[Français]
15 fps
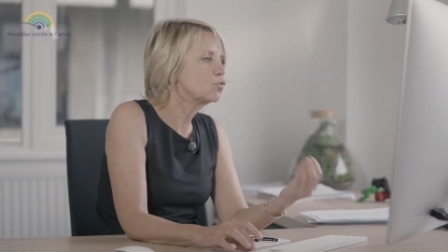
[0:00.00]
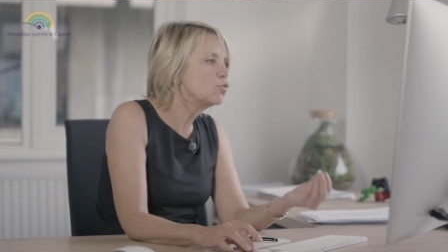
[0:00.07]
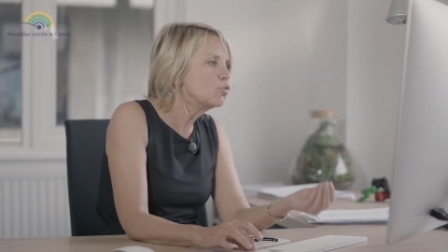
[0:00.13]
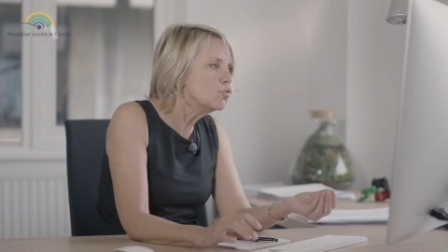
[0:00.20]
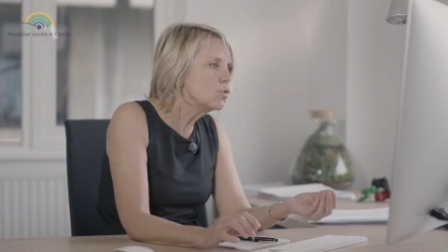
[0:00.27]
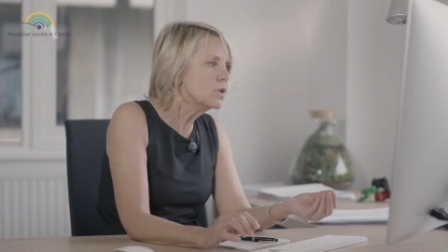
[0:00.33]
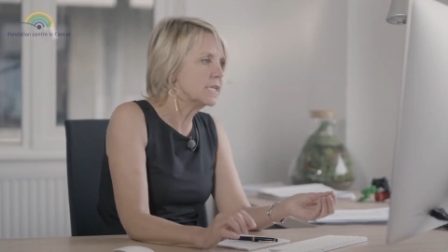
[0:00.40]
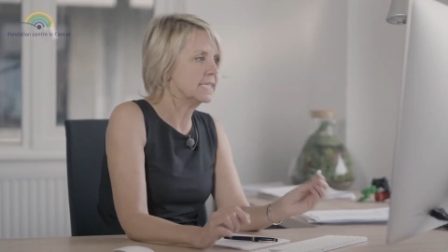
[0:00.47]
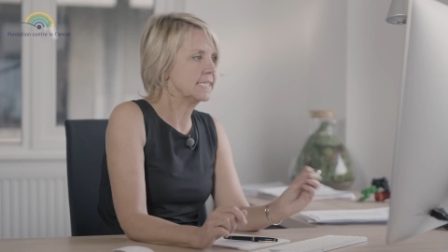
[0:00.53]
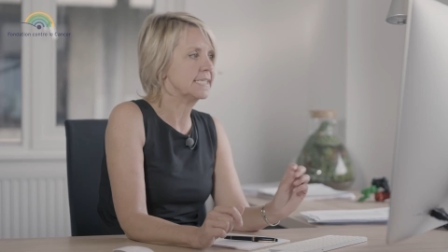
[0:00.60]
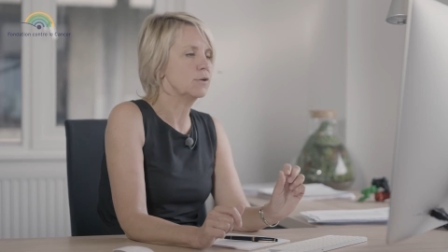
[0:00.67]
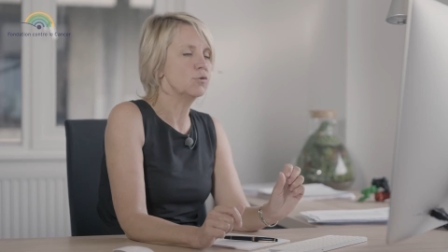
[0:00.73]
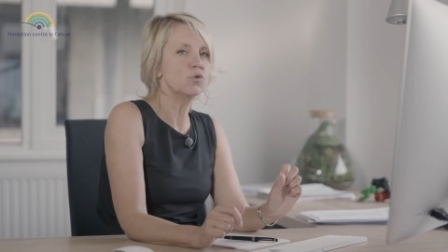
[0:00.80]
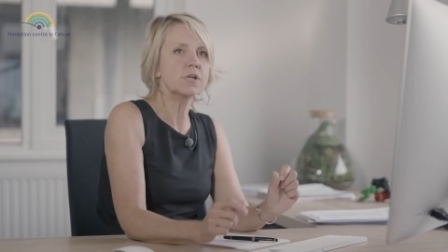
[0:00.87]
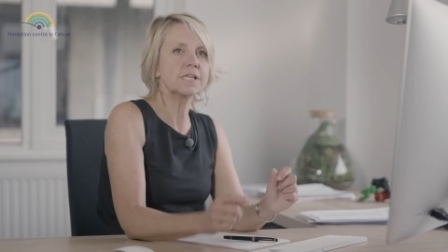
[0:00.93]
tuer les
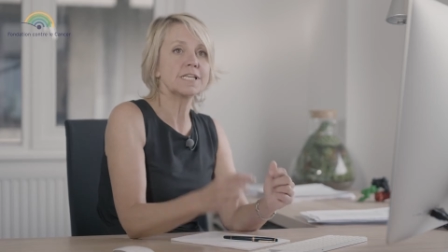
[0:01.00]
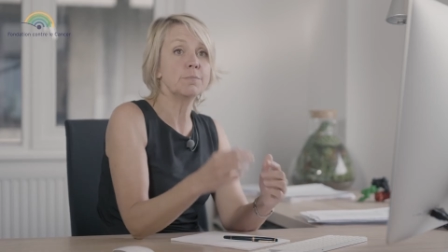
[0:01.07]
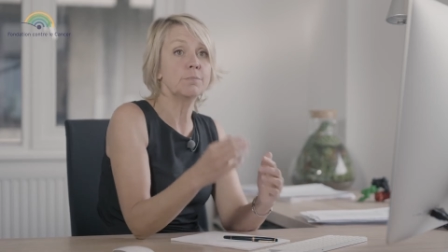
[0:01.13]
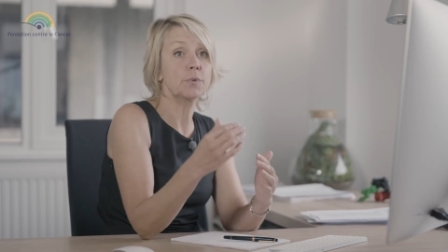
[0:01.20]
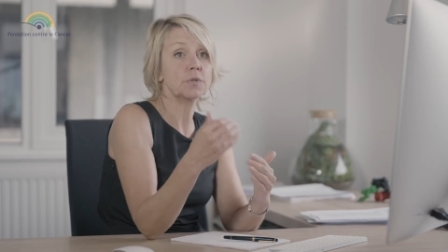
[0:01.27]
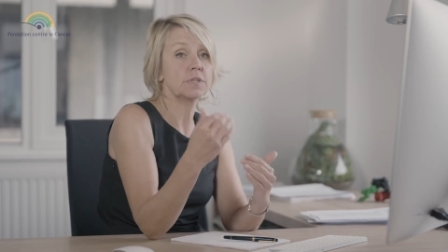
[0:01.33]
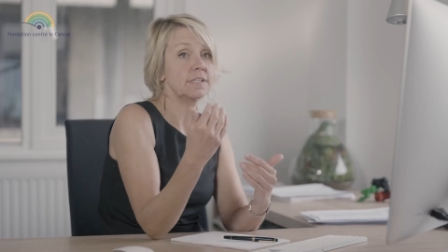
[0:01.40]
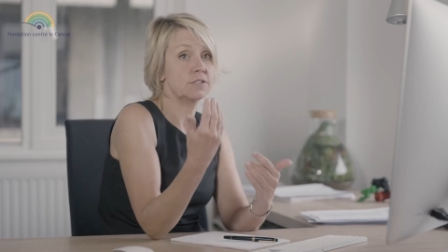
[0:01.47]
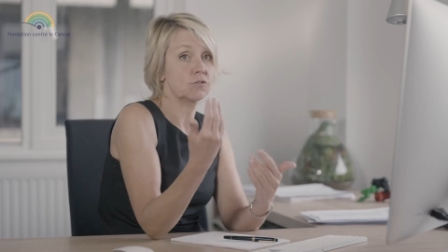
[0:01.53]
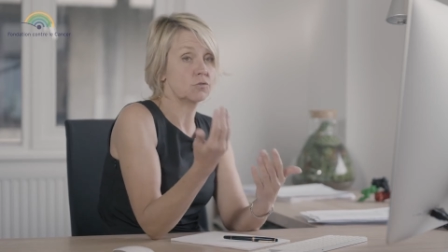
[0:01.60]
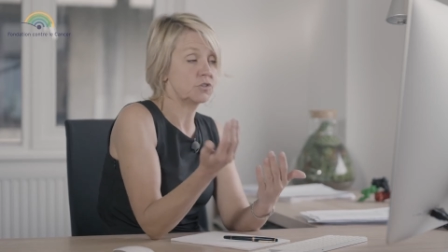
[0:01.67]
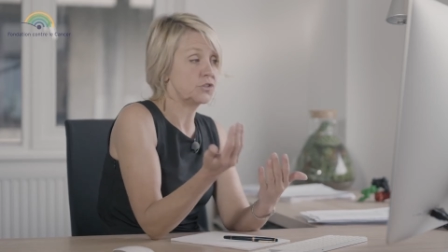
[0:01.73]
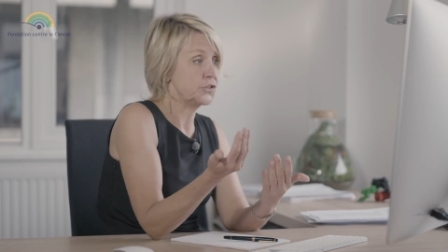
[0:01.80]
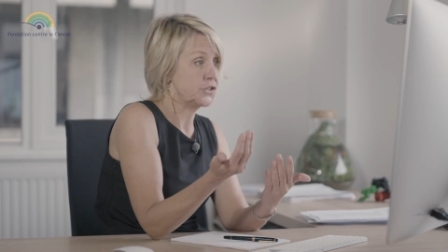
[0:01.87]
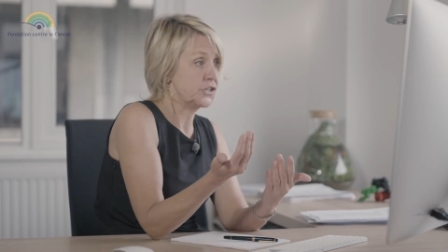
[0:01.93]
cellules qui portent les
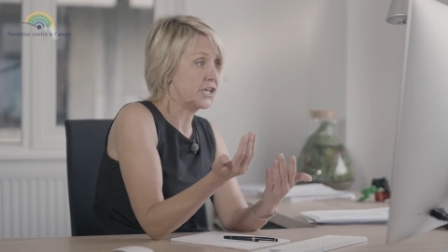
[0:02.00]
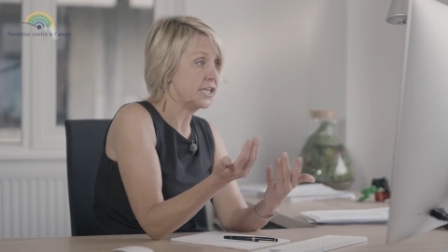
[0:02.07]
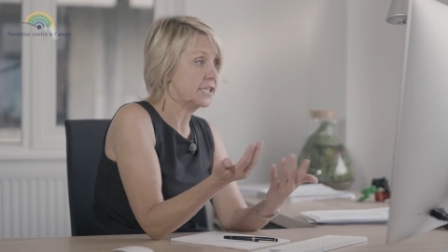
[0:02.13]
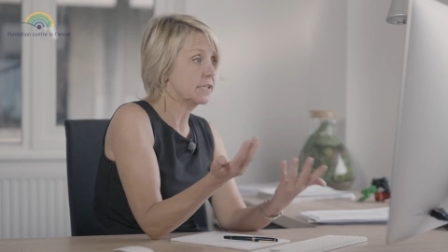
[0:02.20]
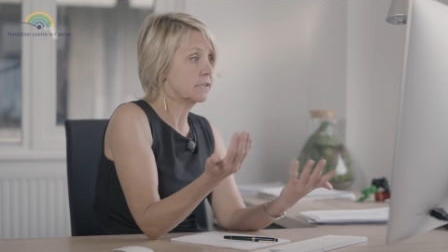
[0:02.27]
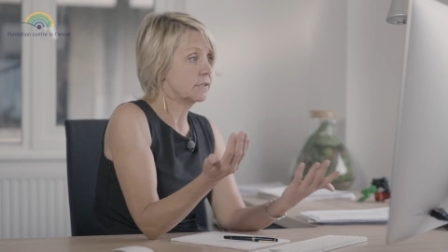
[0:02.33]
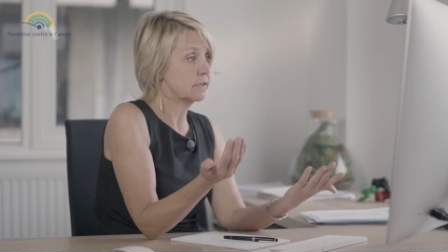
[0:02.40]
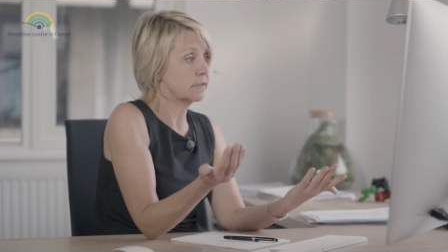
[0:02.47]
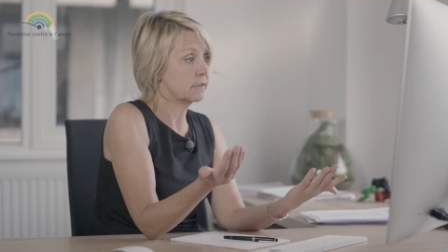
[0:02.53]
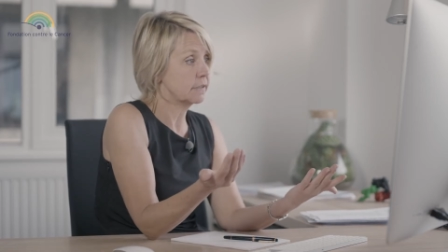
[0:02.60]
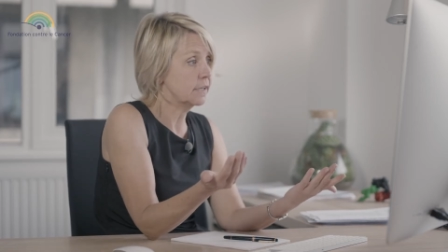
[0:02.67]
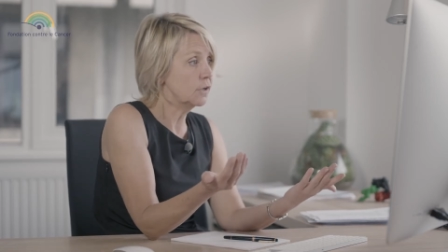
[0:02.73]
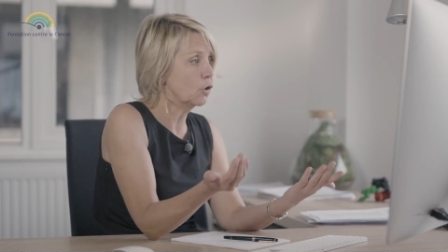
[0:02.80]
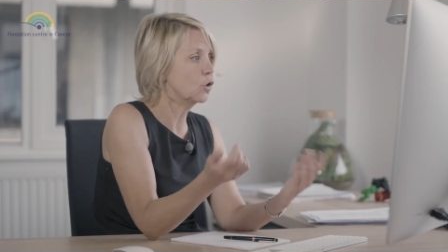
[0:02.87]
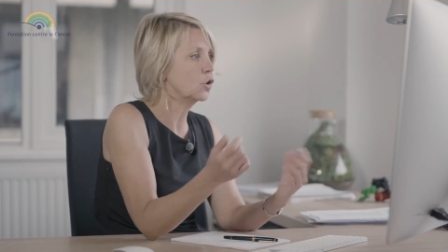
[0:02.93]
antigènes
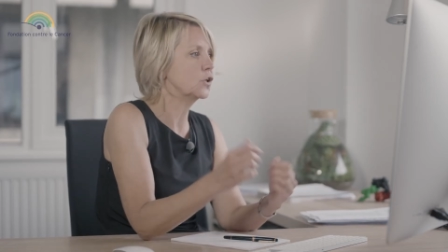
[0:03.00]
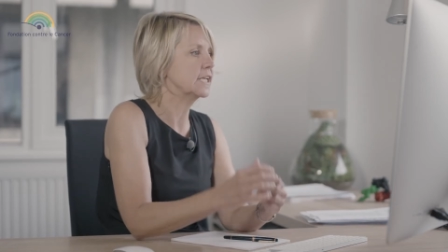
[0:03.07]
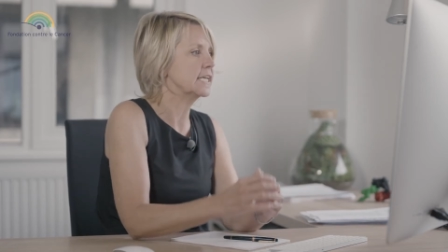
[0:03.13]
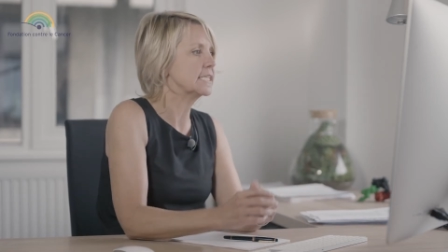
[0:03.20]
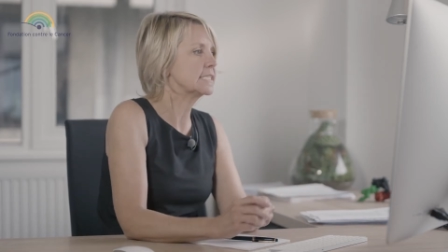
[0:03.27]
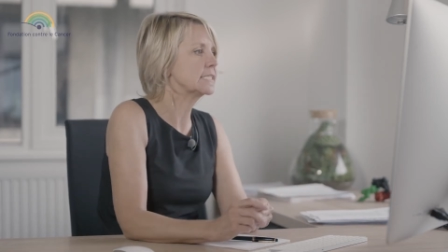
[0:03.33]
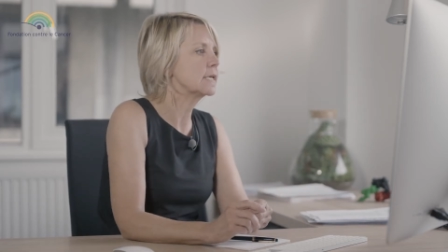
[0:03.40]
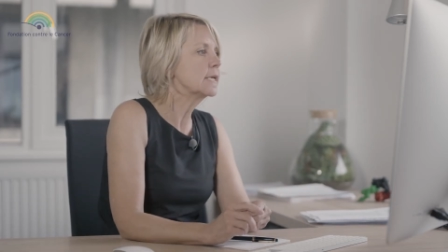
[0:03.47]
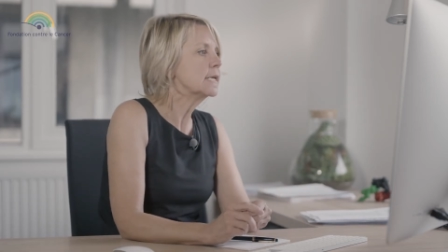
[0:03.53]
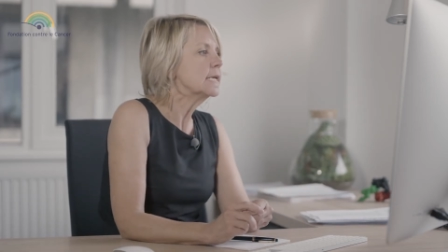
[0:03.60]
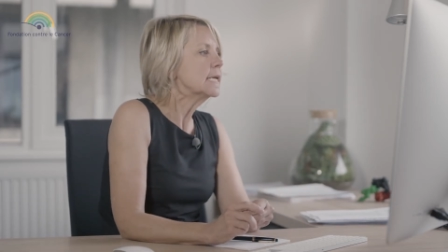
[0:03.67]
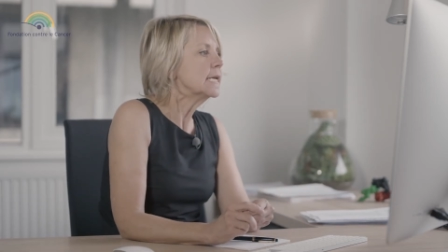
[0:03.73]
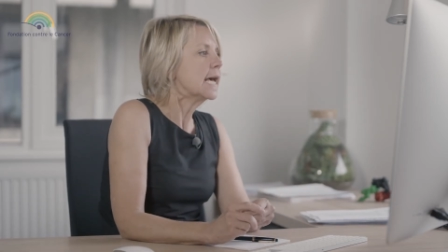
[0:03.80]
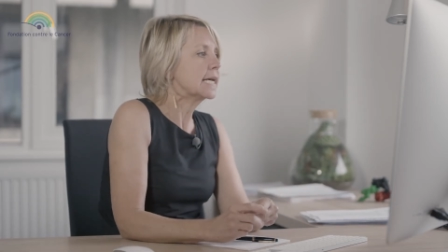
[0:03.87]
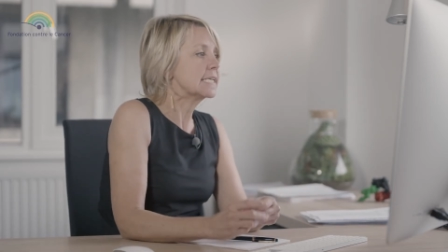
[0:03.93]
qu'ils reconnaissent.
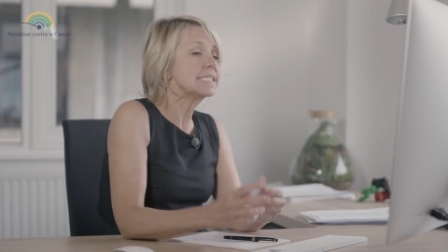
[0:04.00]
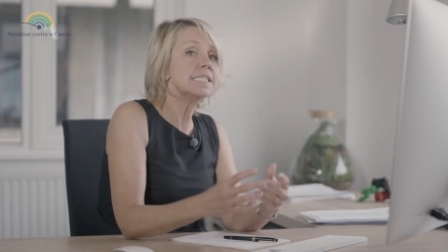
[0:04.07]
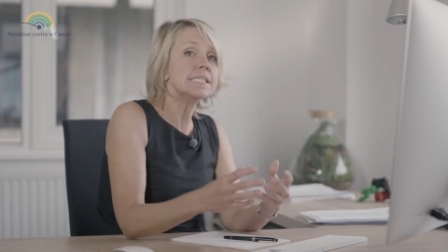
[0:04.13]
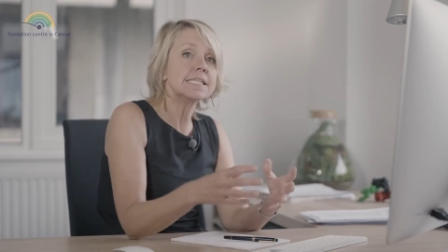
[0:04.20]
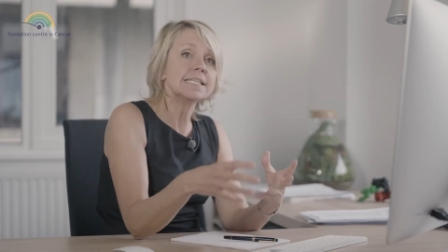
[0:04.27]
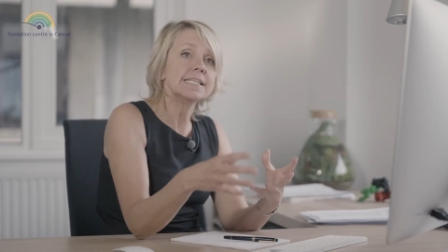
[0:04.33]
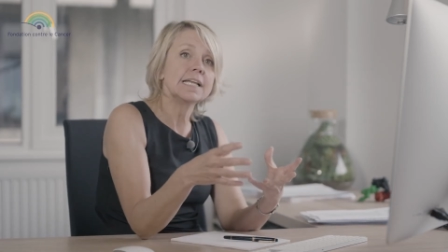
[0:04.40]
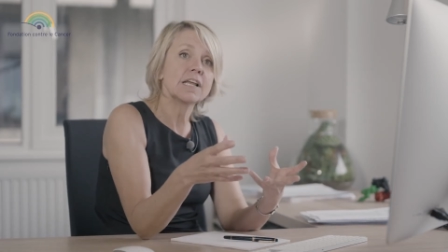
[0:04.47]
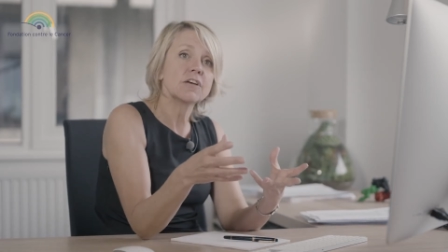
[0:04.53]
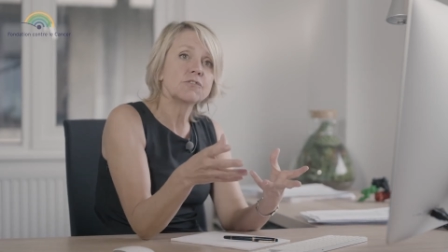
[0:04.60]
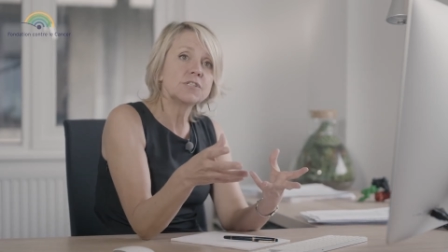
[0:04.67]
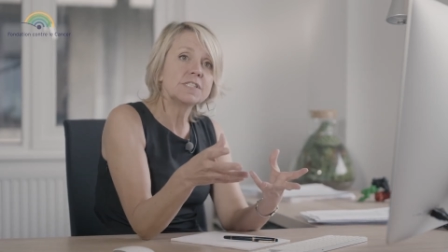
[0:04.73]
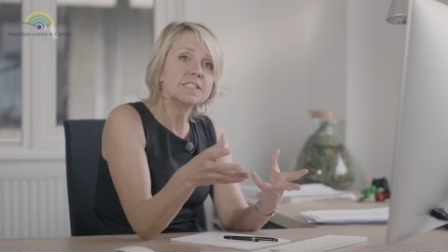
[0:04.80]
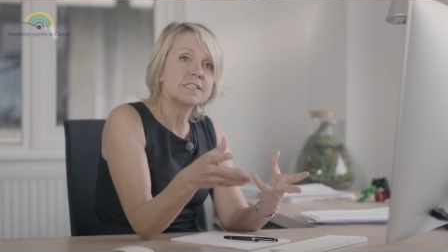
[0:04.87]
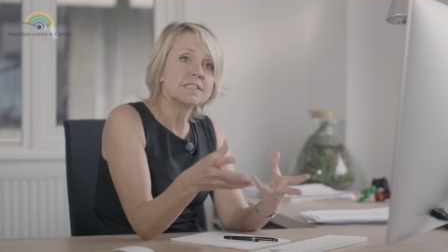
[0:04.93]
Ainsi, des
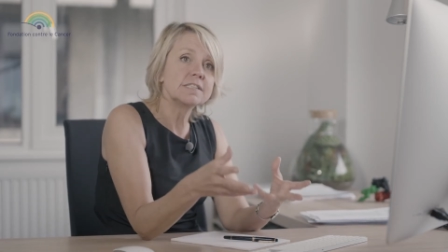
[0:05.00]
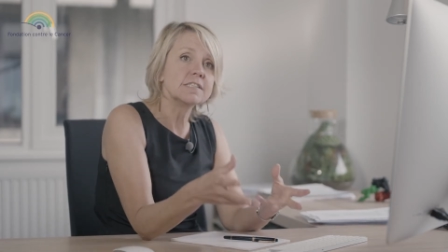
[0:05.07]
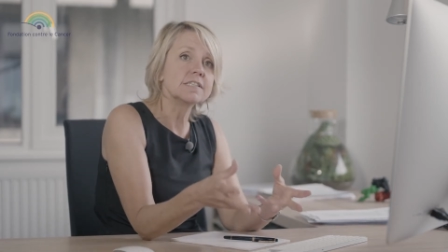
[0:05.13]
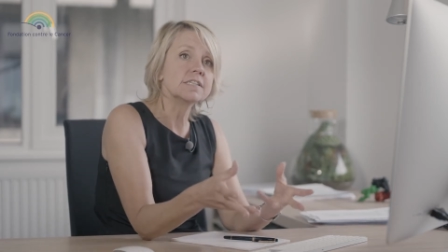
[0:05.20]
lymphocytes